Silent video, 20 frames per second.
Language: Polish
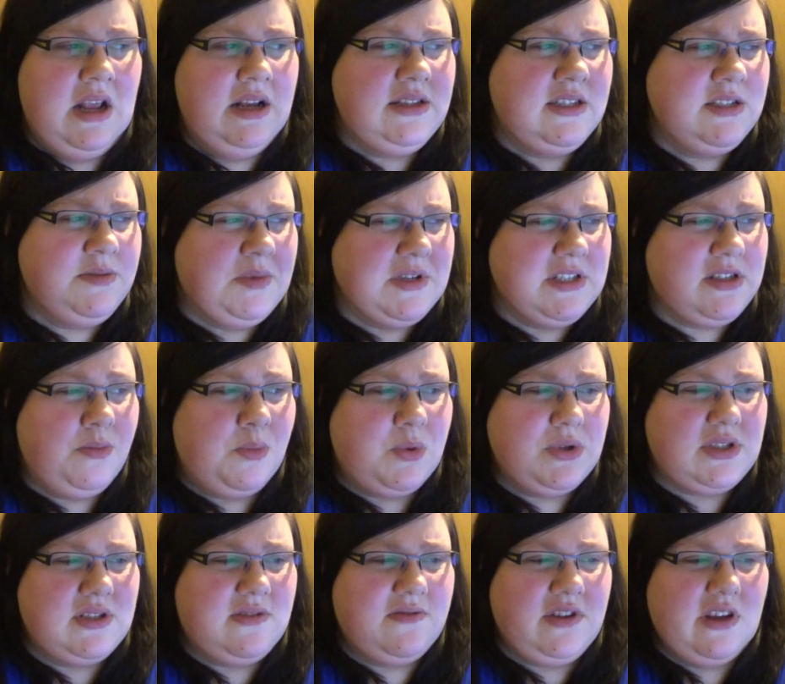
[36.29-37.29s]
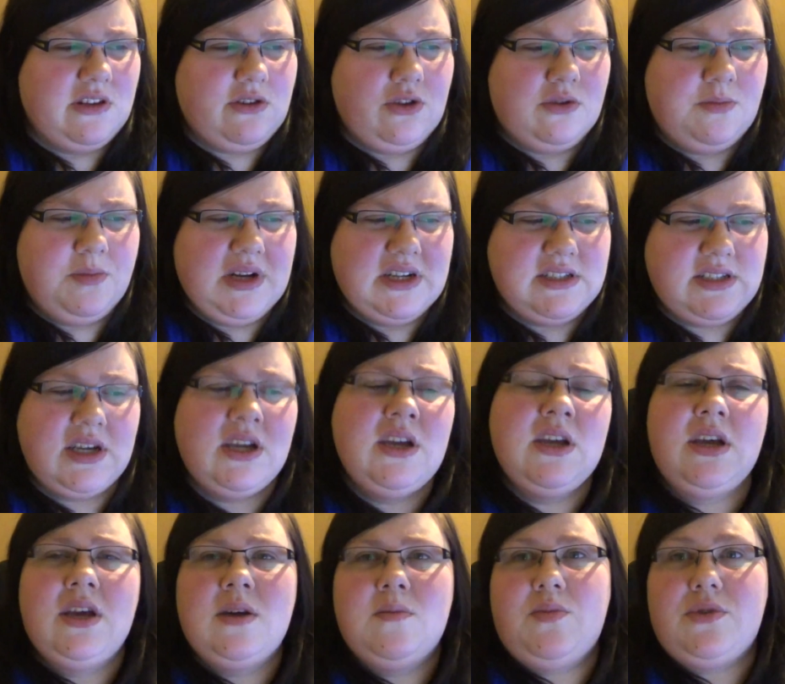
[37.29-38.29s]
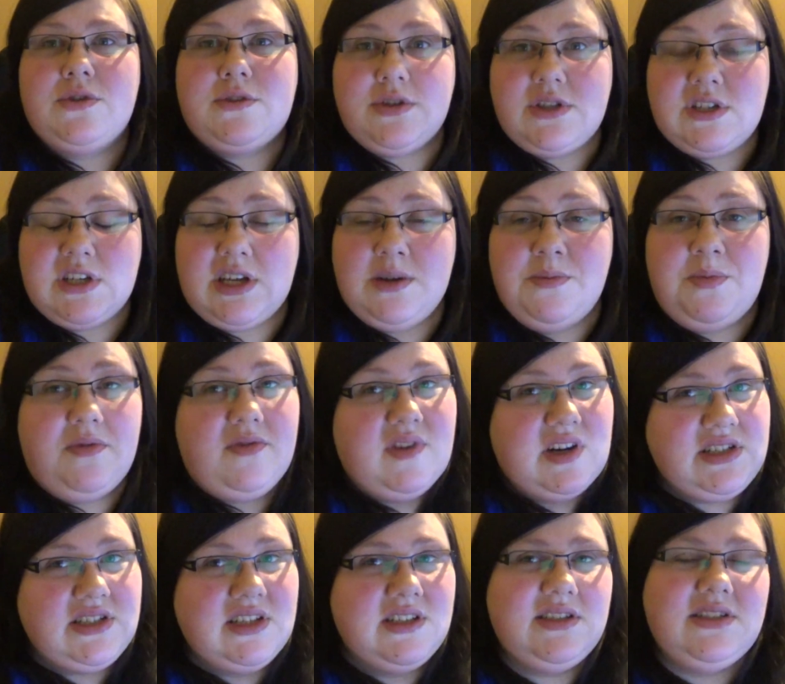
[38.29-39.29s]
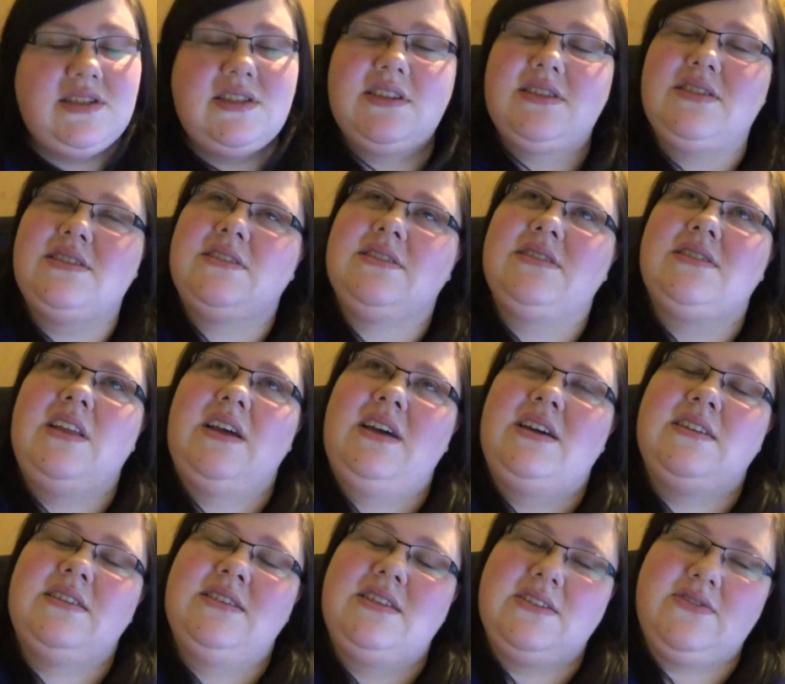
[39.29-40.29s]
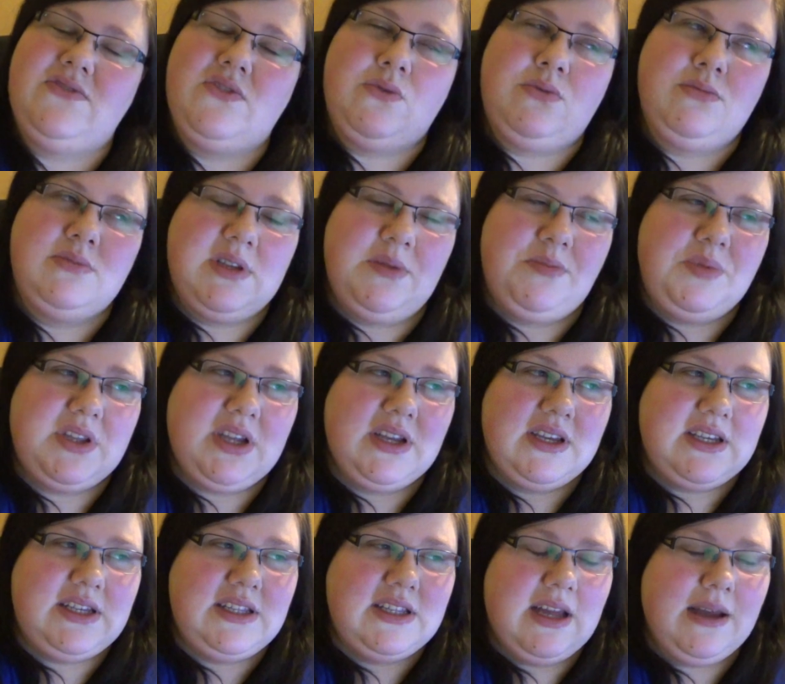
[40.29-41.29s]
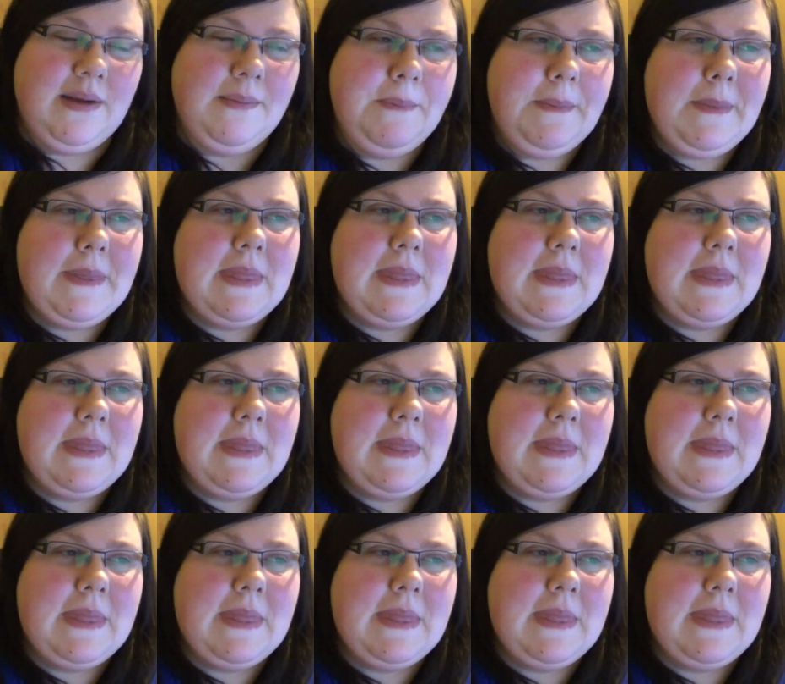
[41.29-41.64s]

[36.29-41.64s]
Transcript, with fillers: też bardzo pozytywnie to odbieracie, bo troszeczkę poważniej niż jest na, na zwykłym zapytaj kinę.